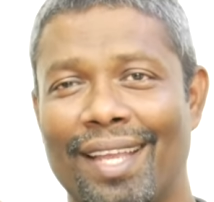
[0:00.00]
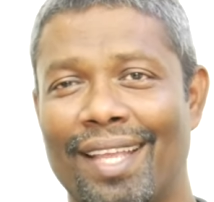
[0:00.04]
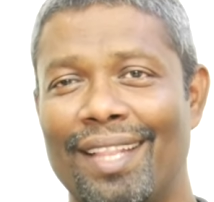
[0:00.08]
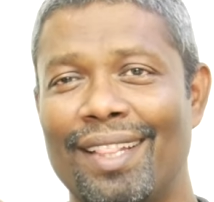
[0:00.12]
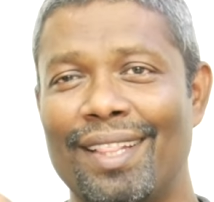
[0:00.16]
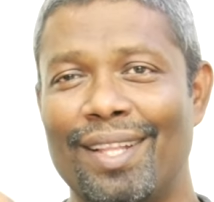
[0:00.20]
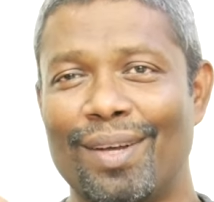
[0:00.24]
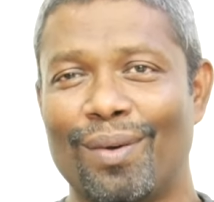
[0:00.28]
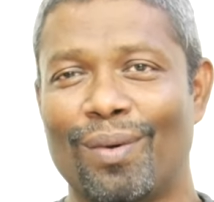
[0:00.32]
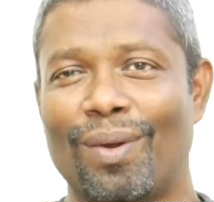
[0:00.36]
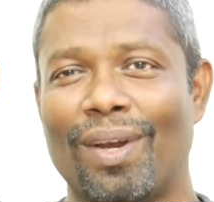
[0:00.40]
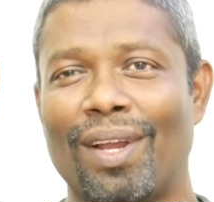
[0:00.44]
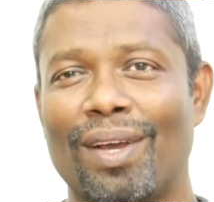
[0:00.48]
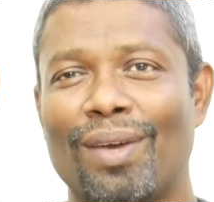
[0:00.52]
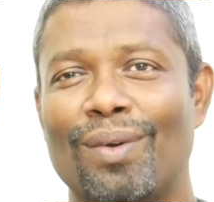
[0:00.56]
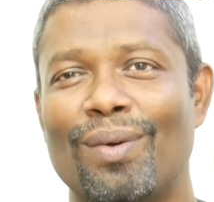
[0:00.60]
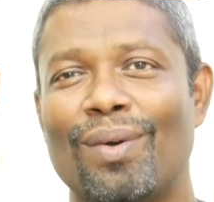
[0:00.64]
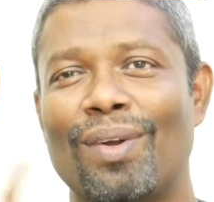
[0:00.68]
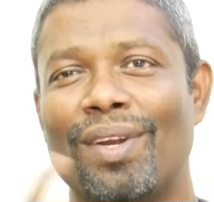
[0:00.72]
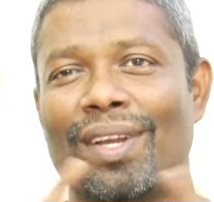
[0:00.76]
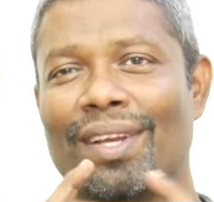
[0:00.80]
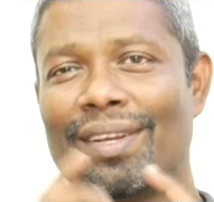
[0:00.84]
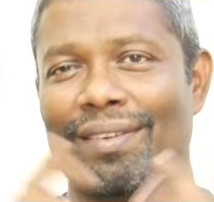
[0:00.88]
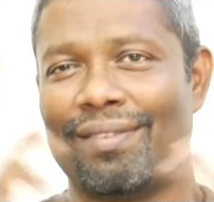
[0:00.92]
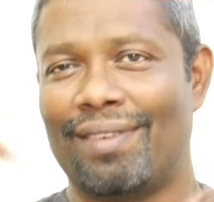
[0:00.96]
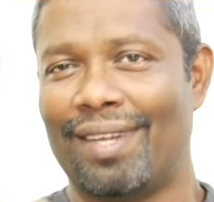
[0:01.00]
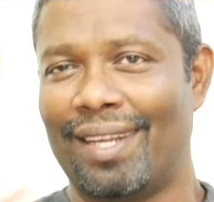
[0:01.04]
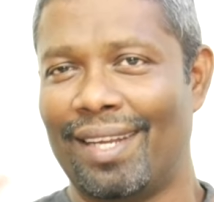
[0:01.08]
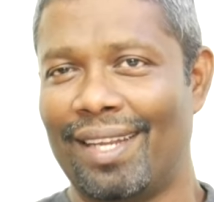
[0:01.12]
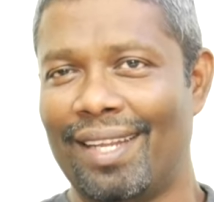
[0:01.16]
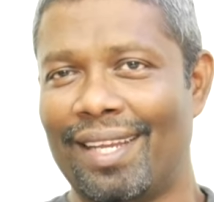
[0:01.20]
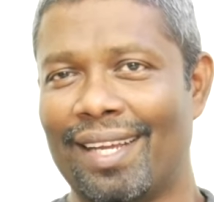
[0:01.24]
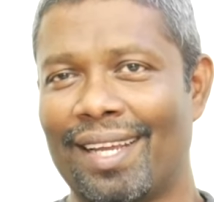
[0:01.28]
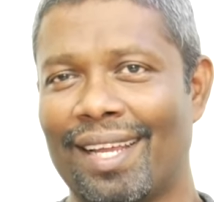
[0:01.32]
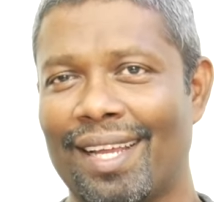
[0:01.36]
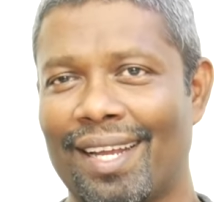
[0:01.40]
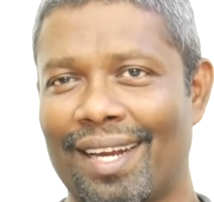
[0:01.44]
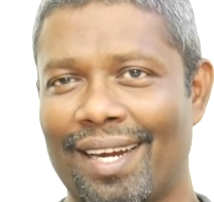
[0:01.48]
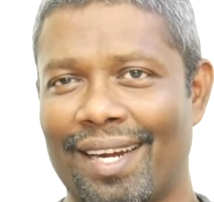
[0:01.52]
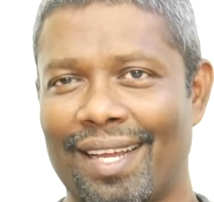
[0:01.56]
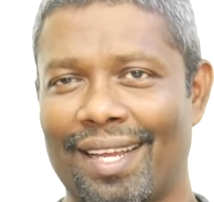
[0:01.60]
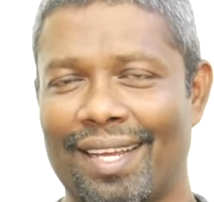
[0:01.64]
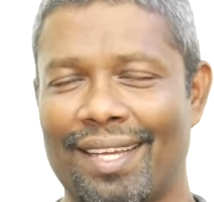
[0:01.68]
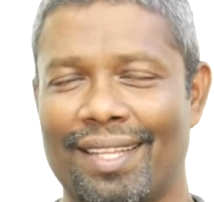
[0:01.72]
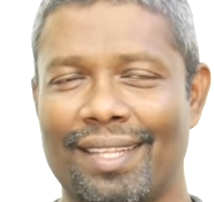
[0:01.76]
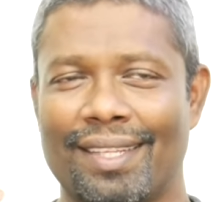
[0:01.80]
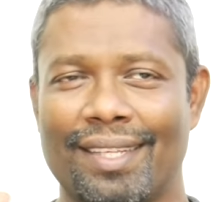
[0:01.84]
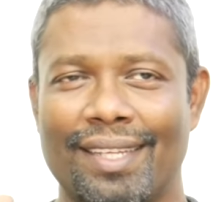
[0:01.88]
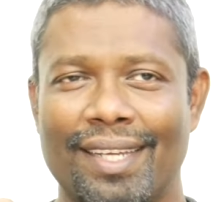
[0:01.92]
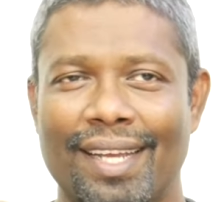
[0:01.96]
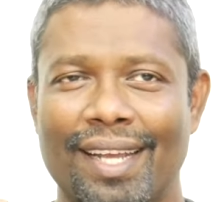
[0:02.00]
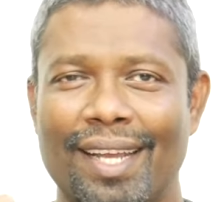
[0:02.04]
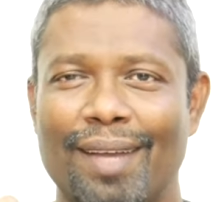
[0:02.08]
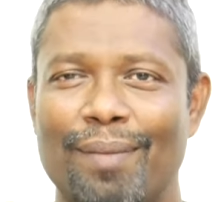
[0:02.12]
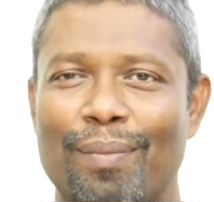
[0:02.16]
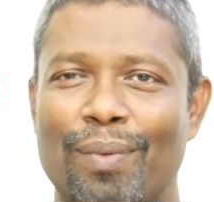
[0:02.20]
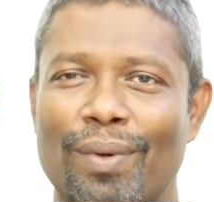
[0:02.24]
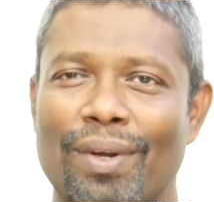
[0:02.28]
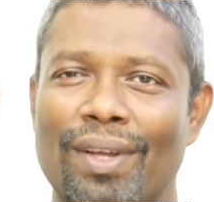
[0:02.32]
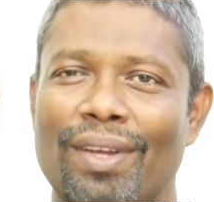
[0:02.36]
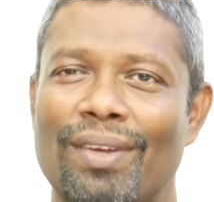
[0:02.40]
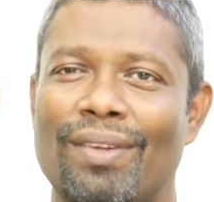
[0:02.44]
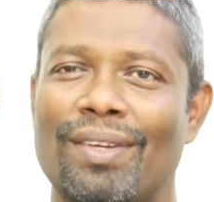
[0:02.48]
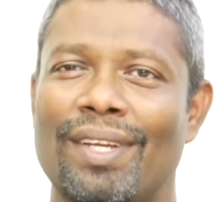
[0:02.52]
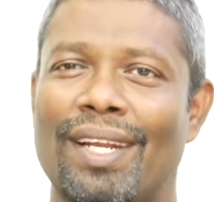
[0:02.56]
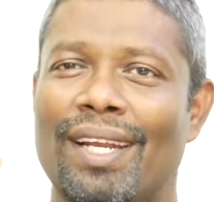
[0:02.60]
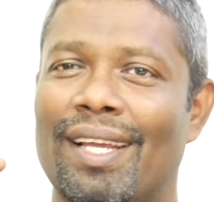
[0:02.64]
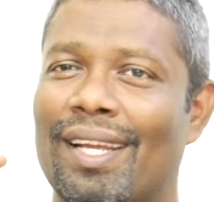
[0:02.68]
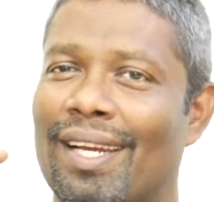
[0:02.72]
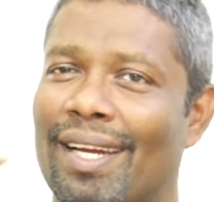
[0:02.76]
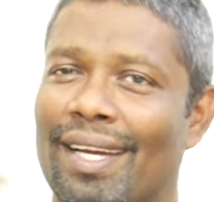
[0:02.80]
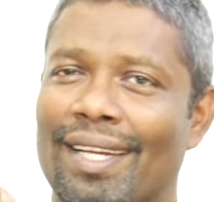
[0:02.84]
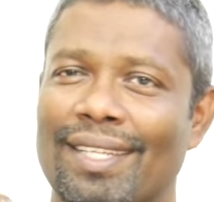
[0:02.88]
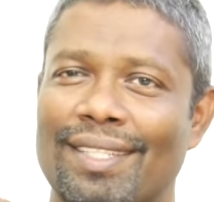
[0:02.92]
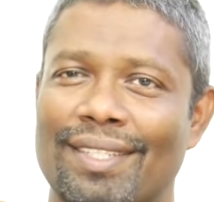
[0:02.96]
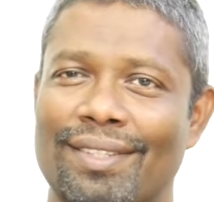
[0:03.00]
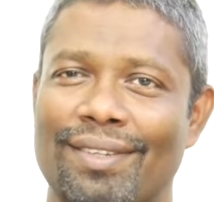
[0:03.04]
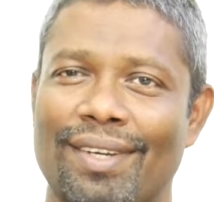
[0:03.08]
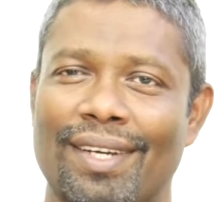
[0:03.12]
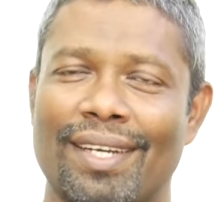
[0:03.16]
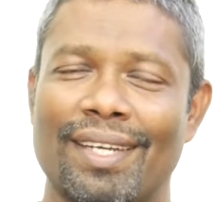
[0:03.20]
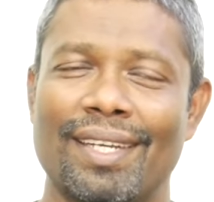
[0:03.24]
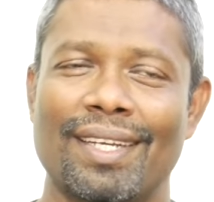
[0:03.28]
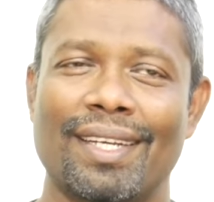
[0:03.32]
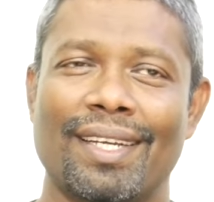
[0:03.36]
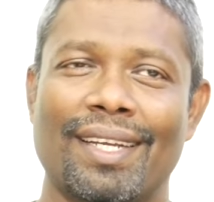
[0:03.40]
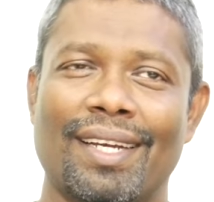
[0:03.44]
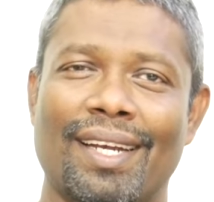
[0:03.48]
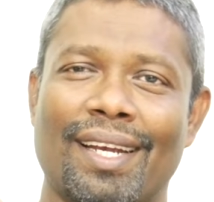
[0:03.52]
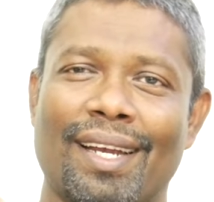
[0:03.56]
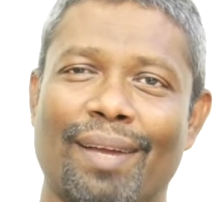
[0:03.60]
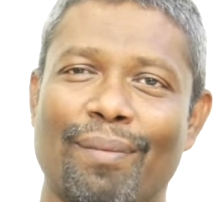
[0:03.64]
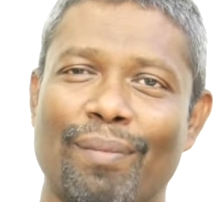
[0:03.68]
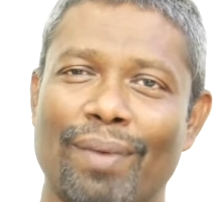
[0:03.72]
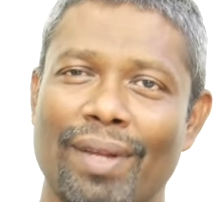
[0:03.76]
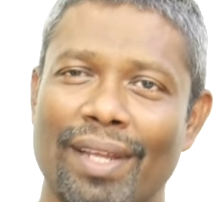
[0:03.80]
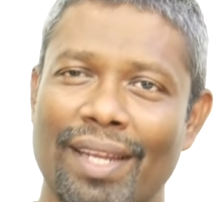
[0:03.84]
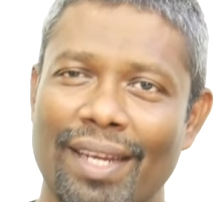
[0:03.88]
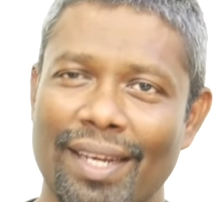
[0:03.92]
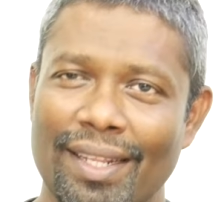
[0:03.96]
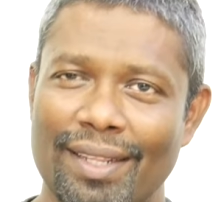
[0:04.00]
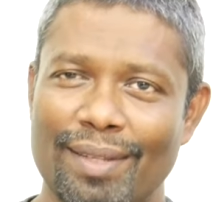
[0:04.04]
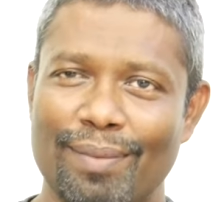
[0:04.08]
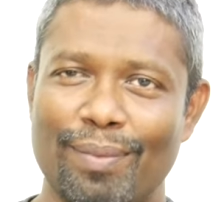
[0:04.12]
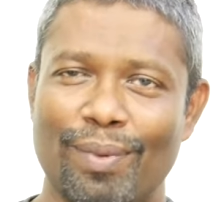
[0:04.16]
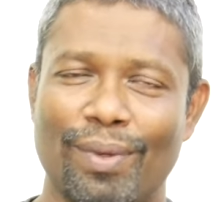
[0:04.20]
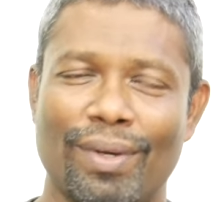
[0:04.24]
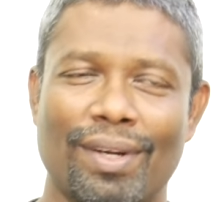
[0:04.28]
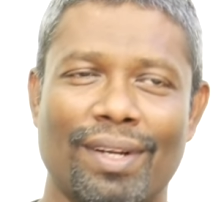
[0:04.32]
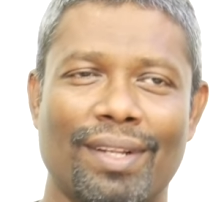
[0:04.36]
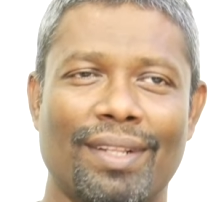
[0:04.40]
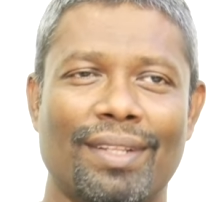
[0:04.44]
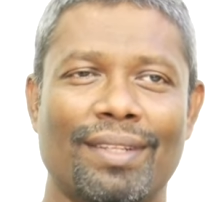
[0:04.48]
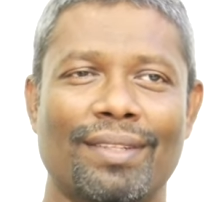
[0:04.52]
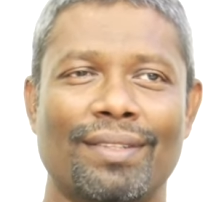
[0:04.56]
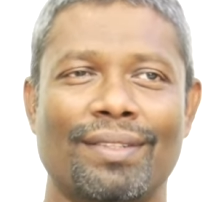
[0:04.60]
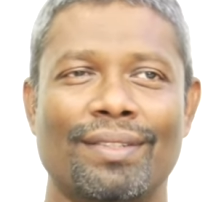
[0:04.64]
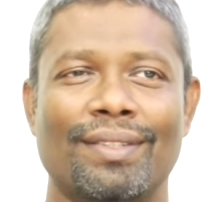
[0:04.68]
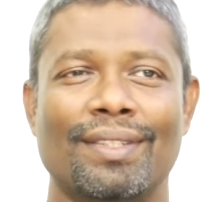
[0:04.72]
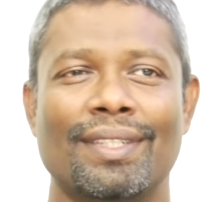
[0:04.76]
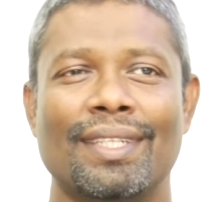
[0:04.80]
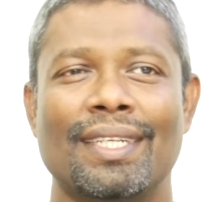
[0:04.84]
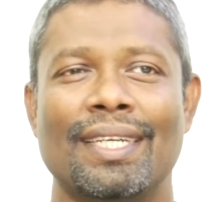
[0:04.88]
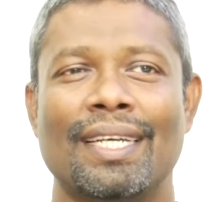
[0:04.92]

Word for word: இந்த உலகம் உங்களுக்கு வெளியே எங்கேயும் கிடைக்காது எங்கே போனாலும் எல்லோரும் என்ன செய்வாங்க நம்மளை இழுத்து போடுறதும்